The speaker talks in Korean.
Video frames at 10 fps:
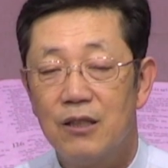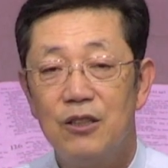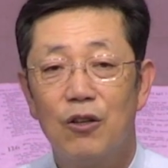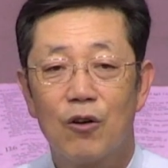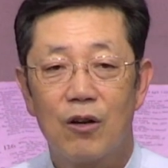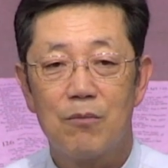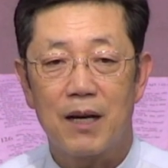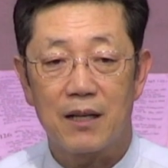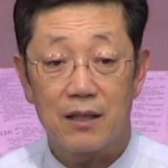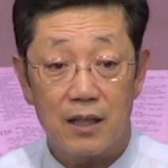이런 걸
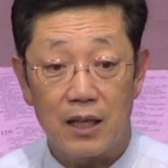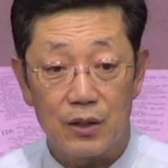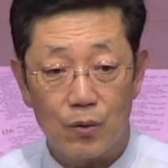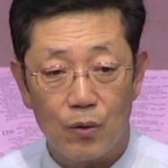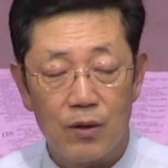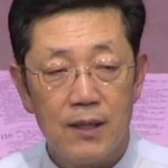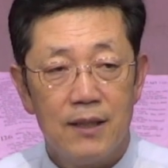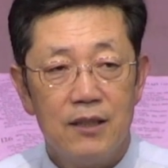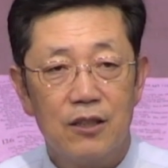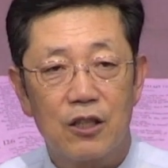말하는 게 아니고
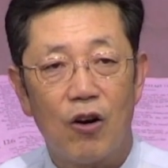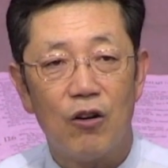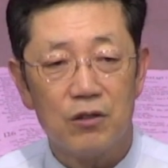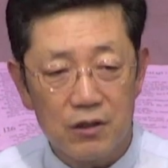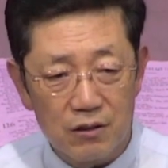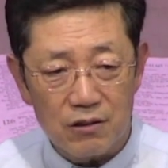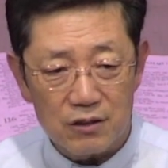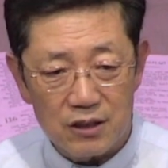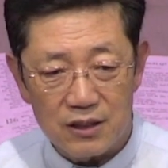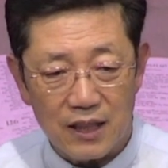이렇게
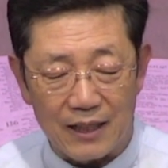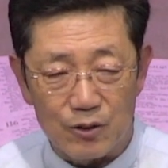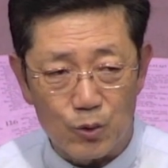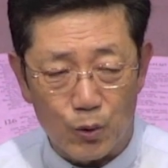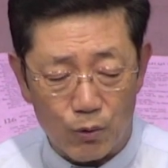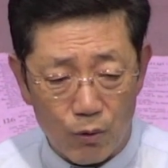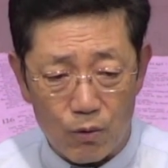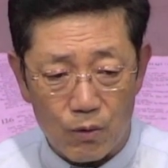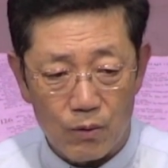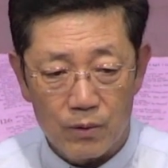엉그러지지
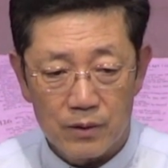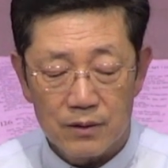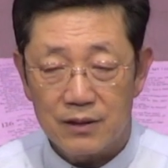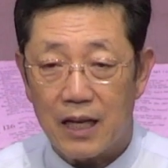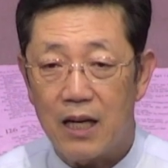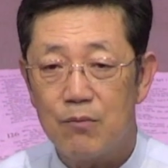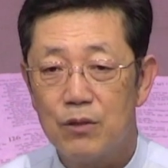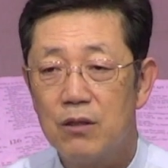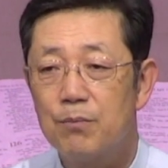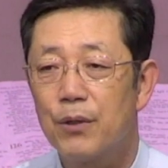않도록
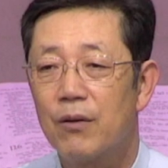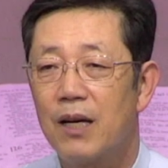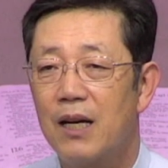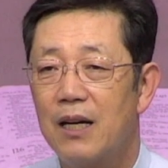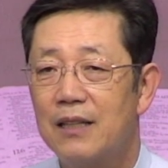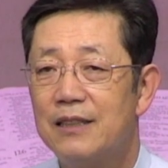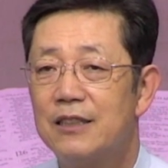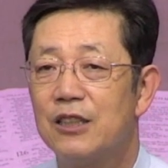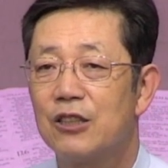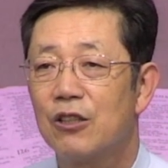삶을 평안히
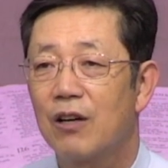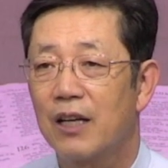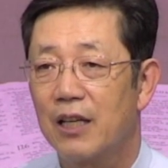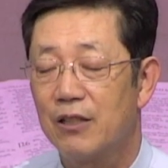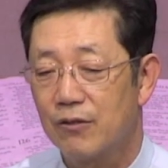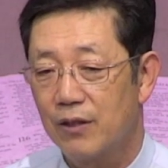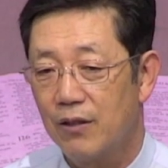지켜가게 하는 거예요.